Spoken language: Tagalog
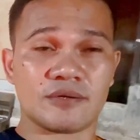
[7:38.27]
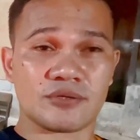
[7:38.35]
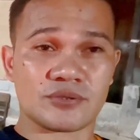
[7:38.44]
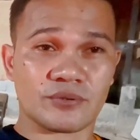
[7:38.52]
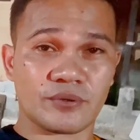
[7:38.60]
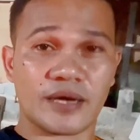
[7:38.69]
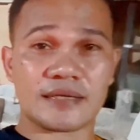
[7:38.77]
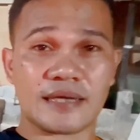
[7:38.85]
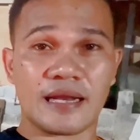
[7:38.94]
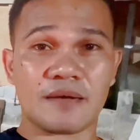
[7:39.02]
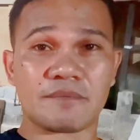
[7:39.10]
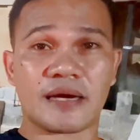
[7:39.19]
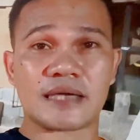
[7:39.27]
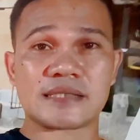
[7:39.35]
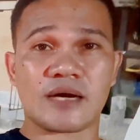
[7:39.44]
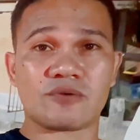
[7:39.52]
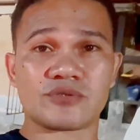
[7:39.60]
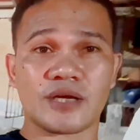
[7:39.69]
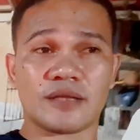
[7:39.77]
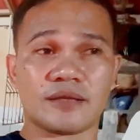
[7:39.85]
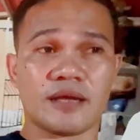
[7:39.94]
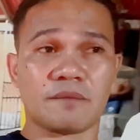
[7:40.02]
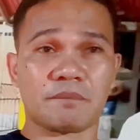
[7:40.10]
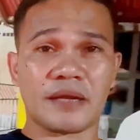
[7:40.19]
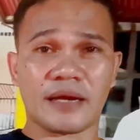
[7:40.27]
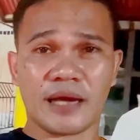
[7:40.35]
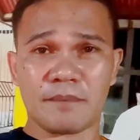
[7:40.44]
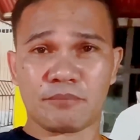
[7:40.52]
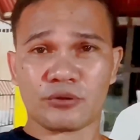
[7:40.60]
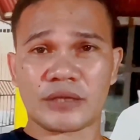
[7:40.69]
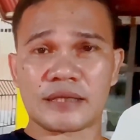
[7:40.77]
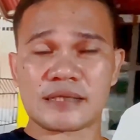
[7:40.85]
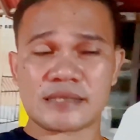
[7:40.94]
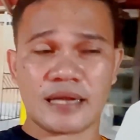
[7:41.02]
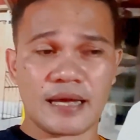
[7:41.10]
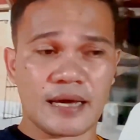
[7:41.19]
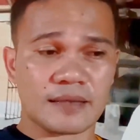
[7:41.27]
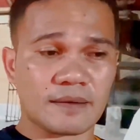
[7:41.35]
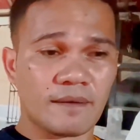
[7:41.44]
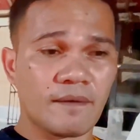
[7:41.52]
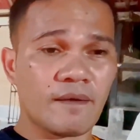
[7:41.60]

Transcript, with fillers: So, ganyan lang mga sounds. And then, pinaka-importante sa lahat,